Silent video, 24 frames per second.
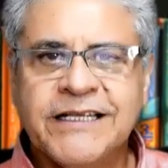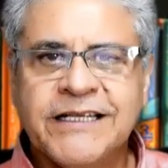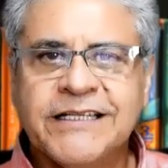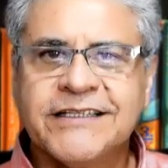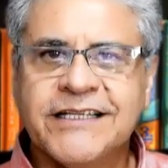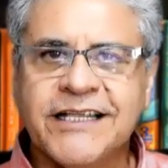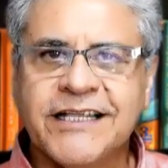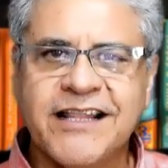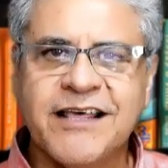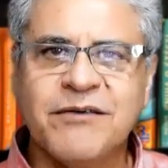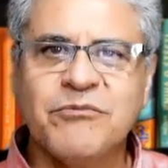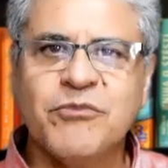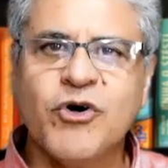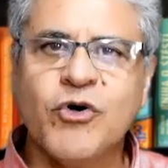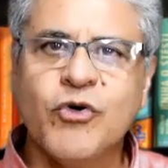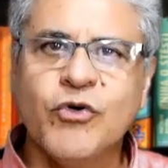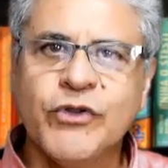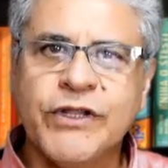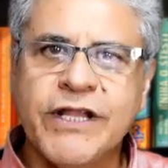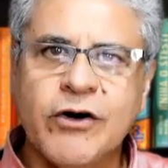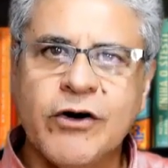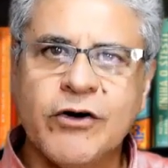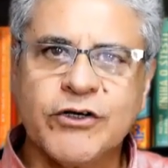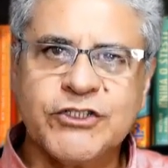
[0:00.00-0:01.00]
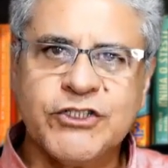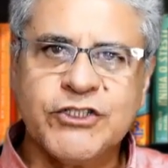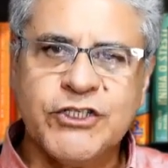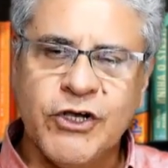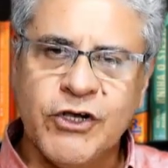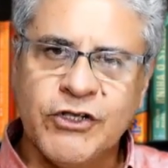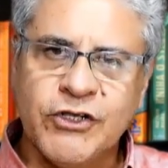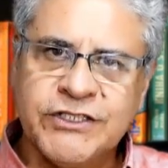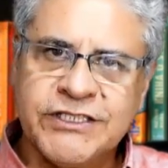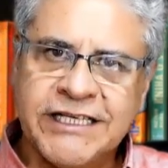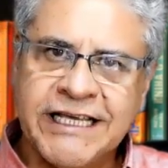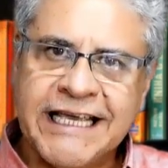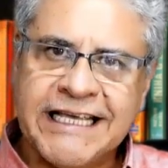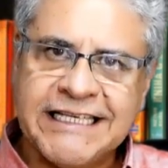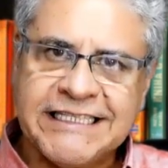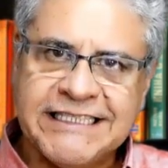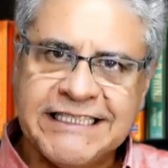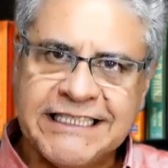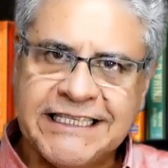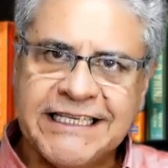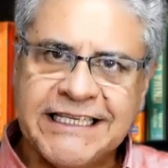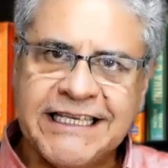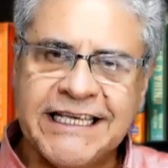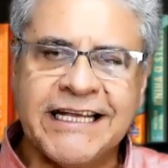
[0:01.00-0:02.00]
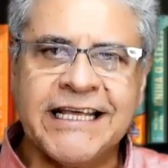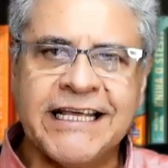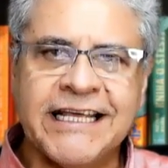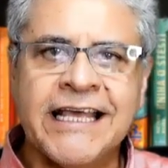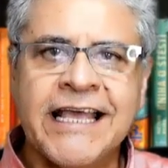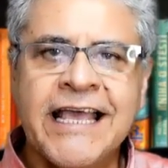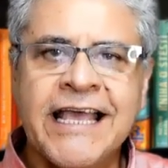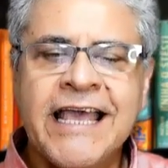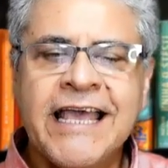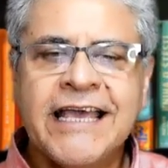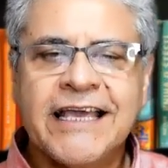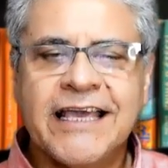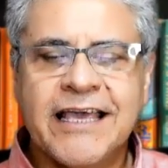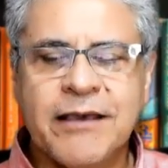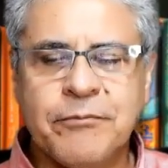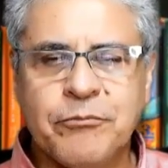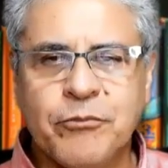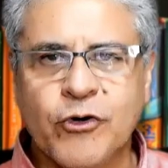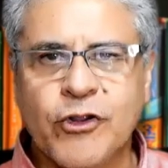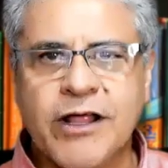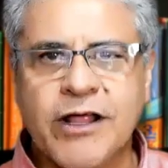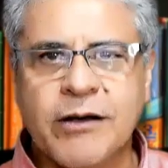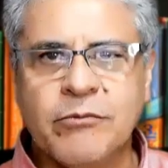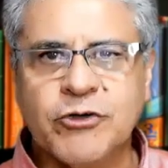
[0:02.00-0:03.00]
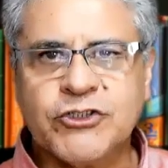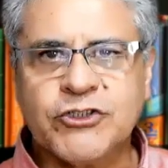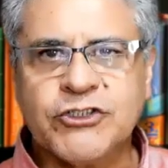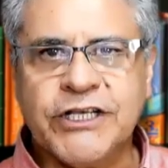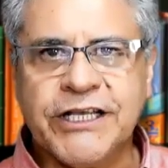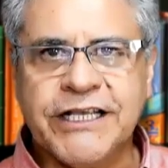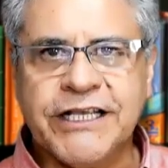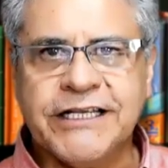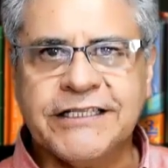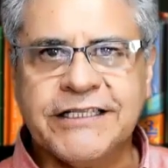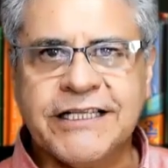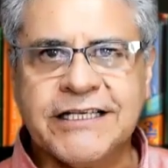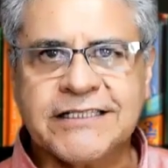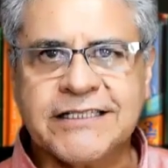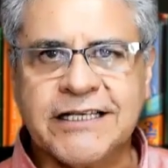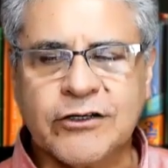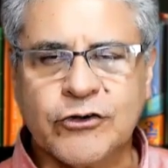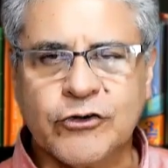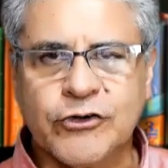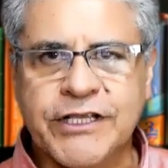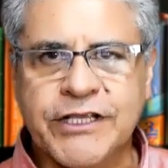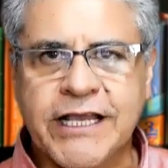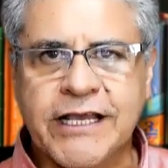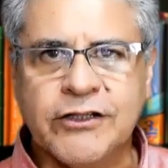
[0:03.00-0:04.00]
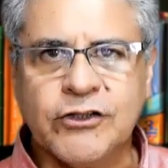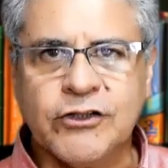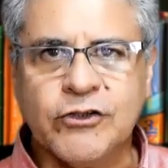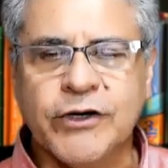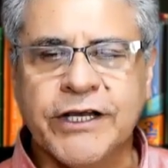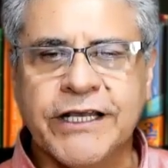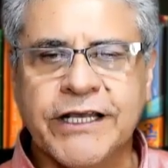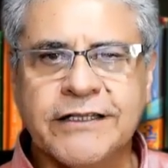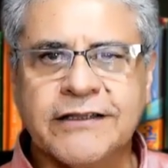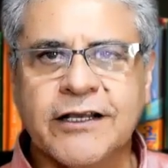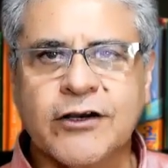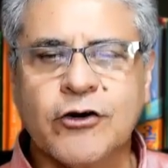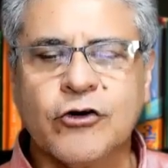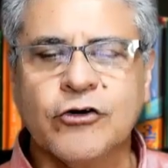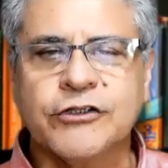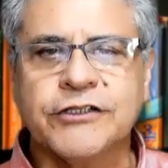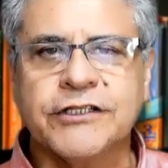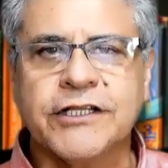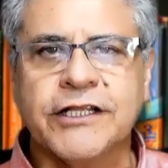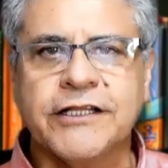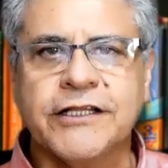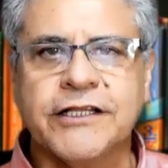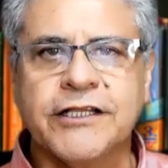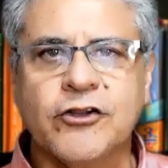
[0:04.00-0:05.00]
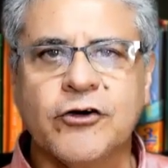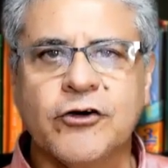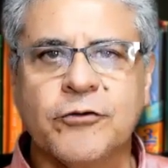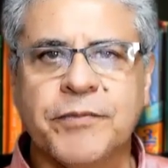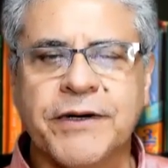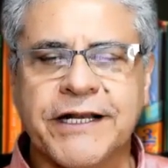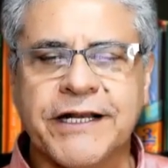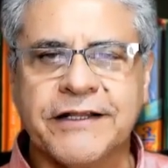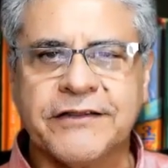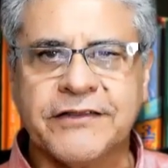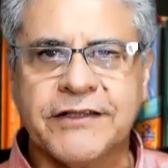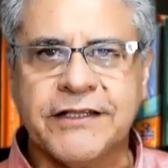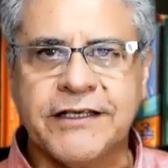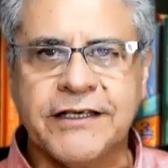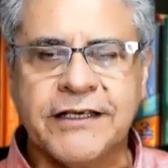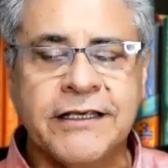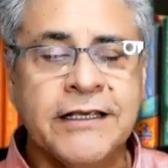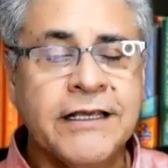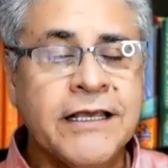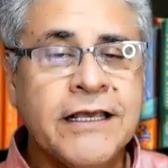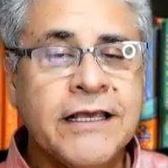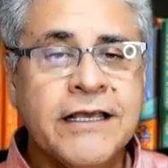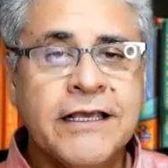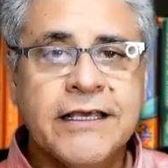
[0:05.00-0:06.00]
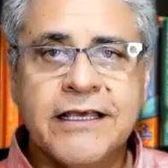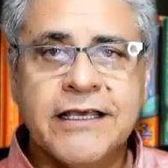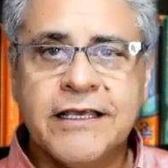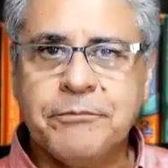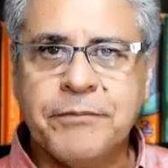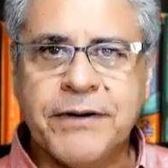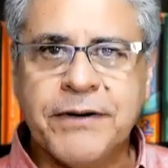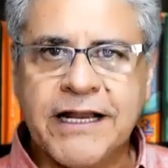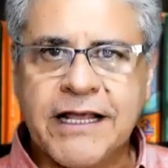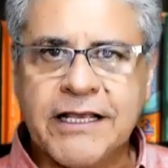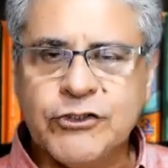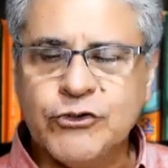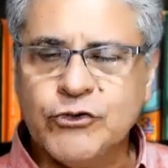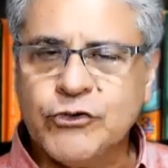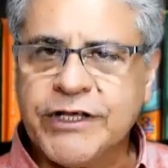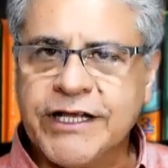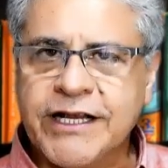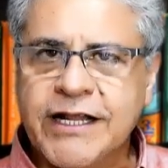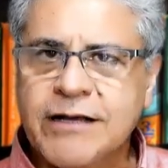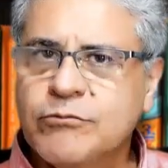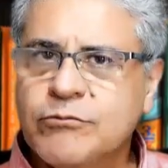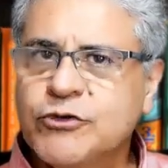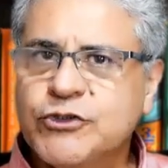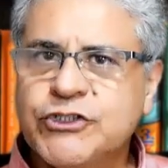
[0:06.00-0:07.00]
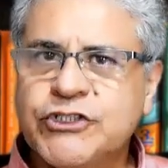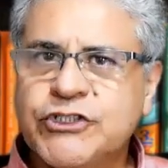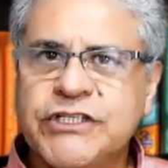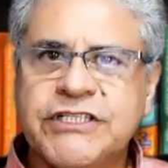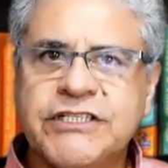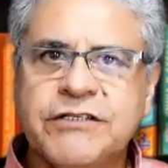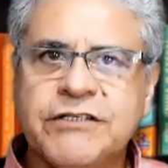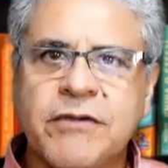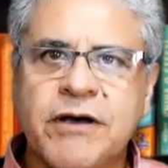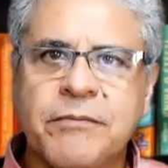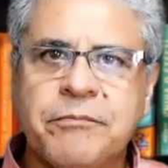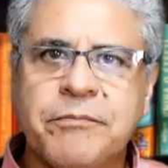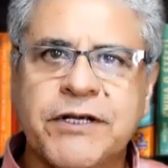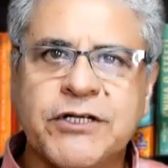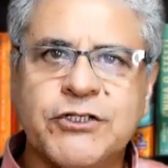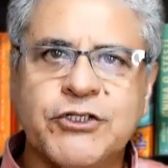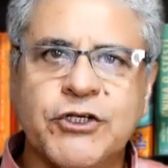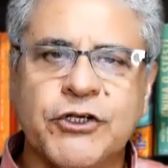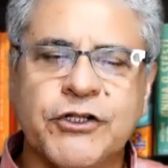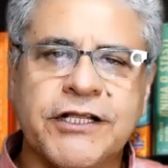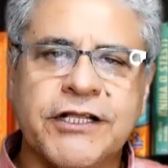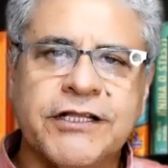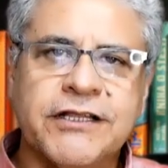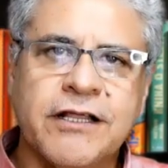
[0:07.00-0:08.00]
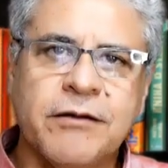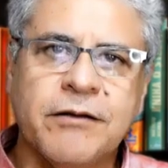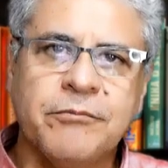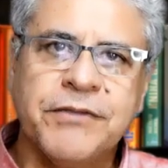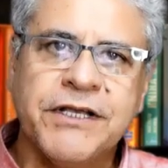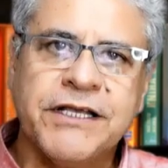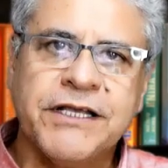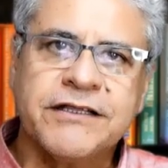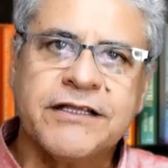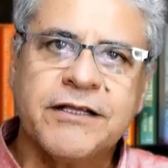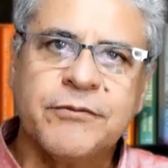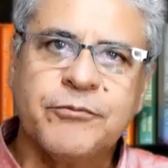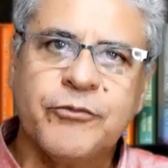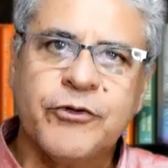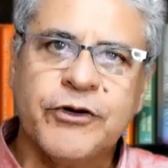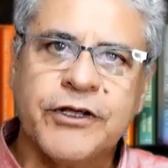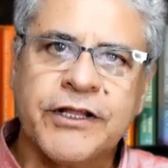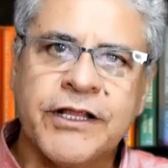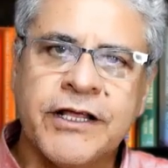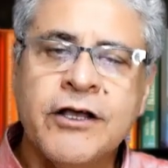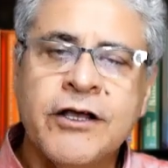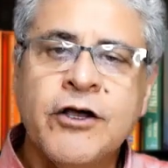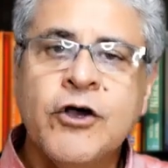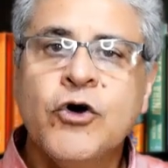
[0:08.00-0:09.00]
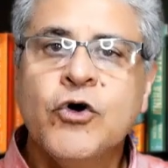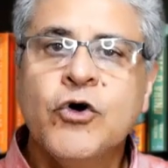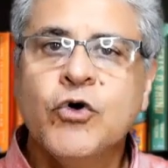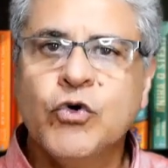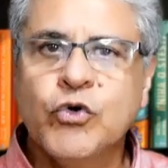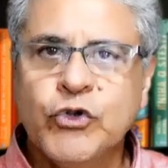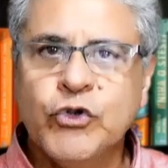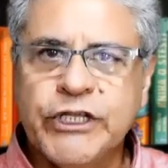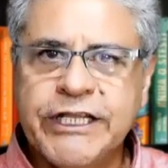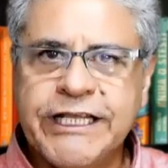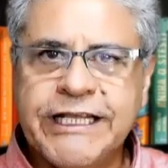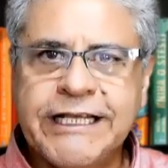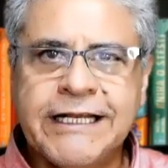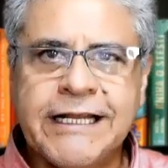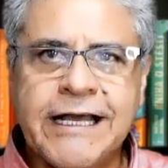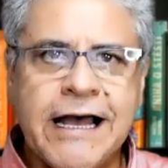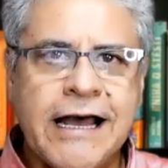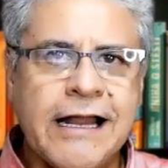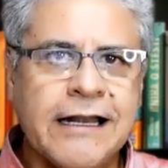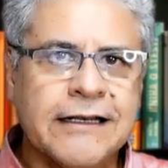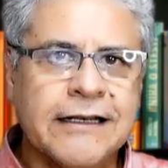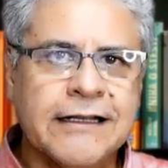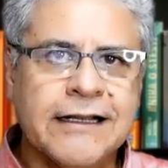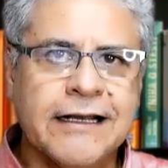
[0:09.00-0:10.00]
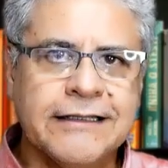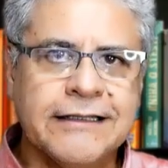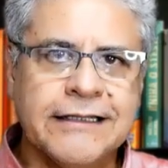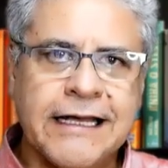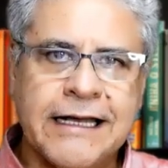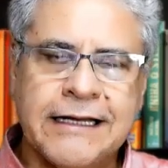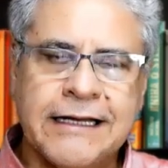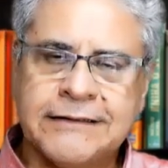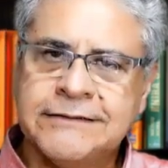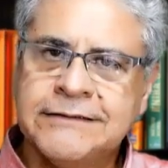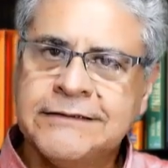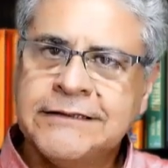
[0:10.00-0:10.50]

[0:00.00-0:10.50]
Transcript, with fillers: Tenemos una opción que si quieres que podamos seguir desarrollando este contenido para ti y para ayudar a muchísimas personas también te puedes unir al canal.